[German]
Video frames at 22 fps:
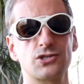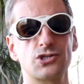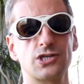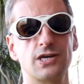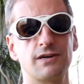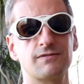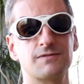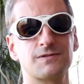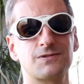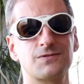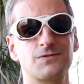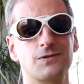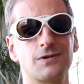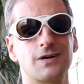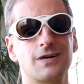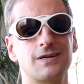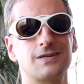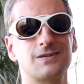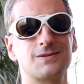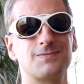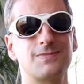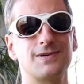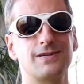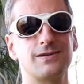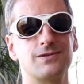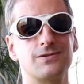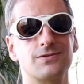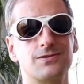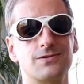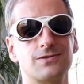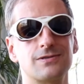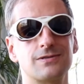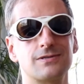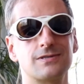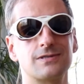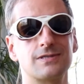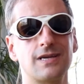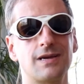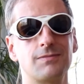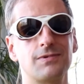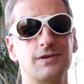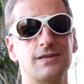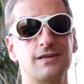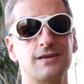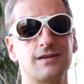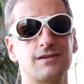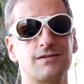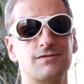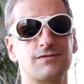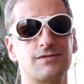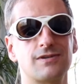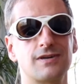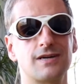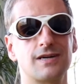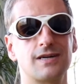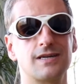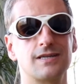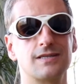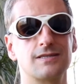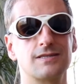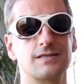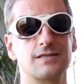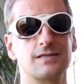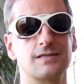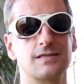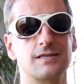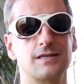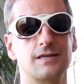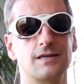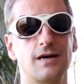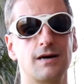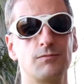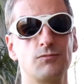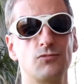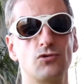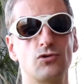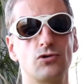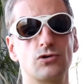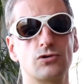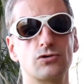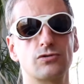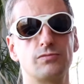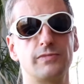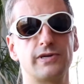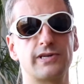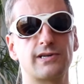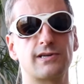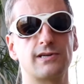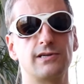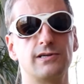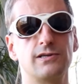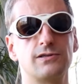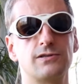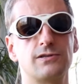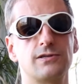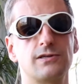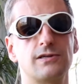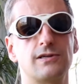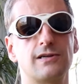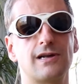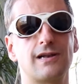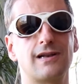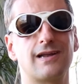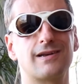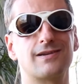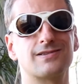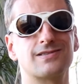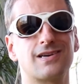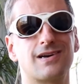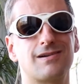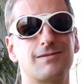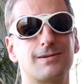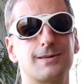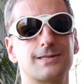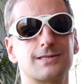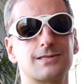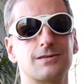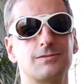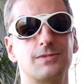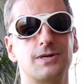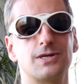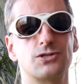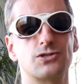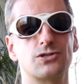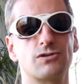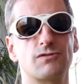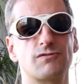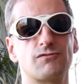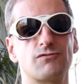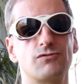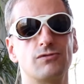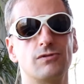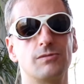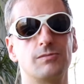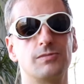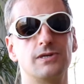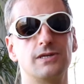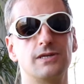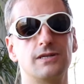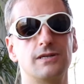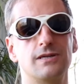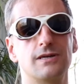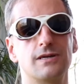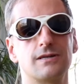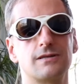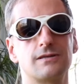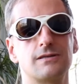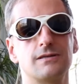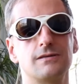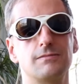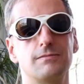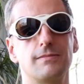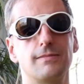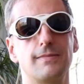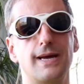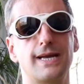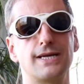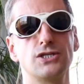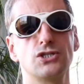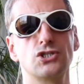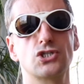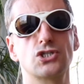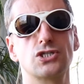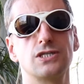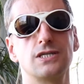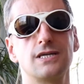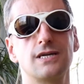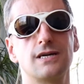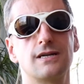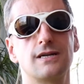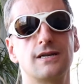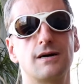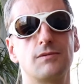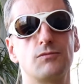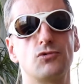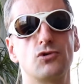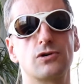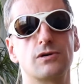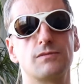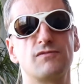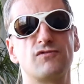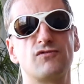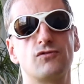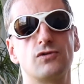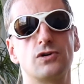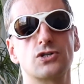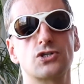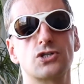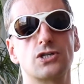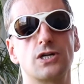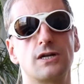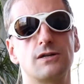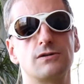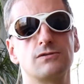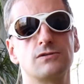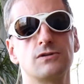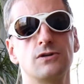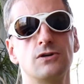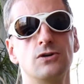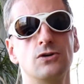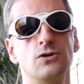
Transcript: Geschäftsführer des Blinden- und Sehbehindertenvereins in Hamburg, Mitglied in der Landesarbeitsgemeinschaft für behinderte Menschen hier in Hamburg im Vorstand.